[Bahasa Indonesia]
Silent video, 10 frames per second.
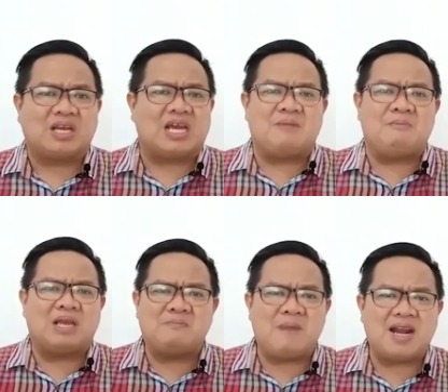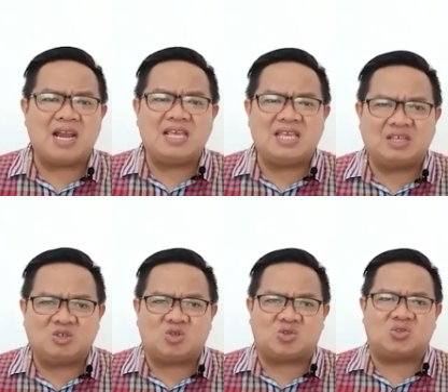Karena bagaimana
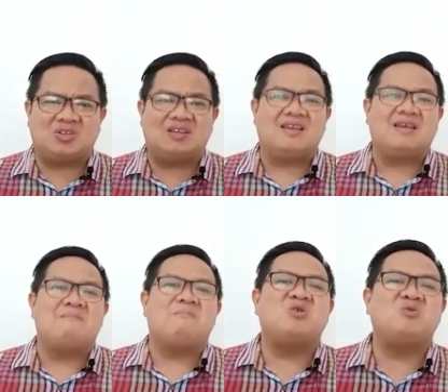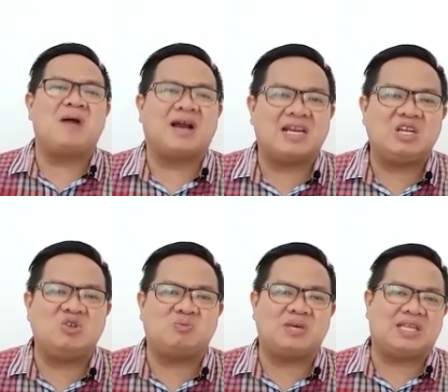Yesus mengubahkan
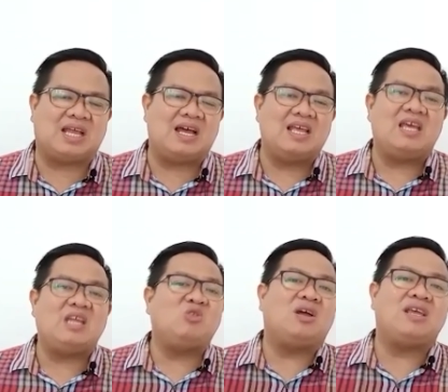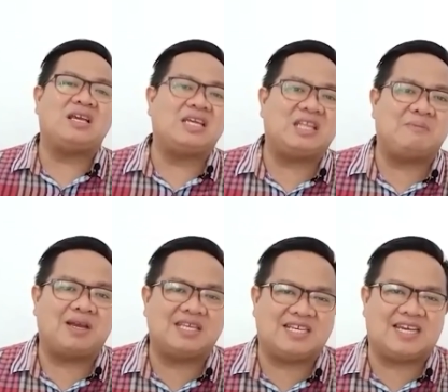hidup kita. Itulah yang kita
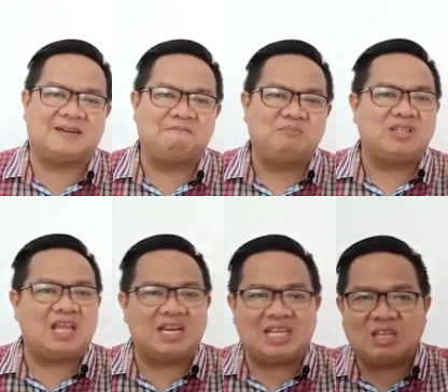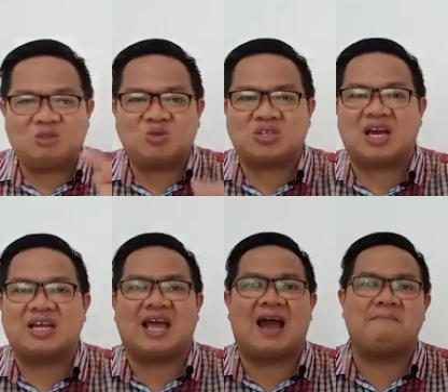bagikan. Dan itu
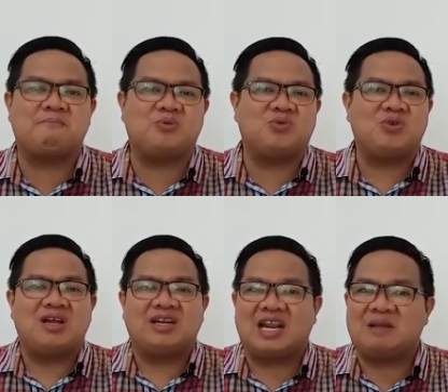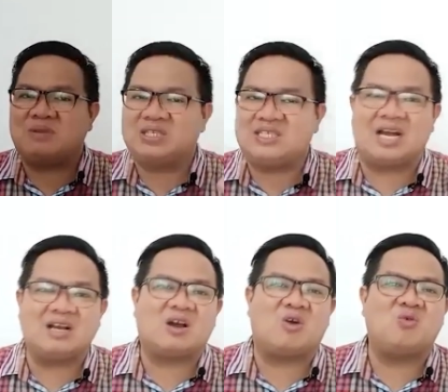sangat ampuh dalam
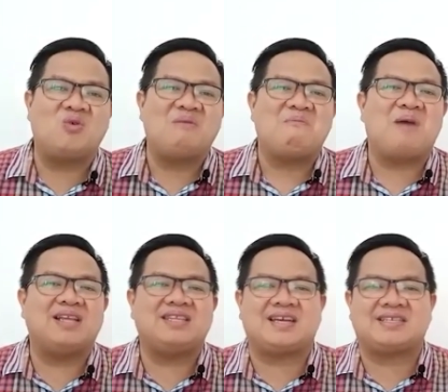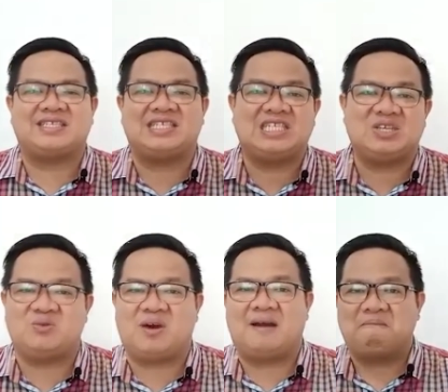menjangkau banyak jiwa.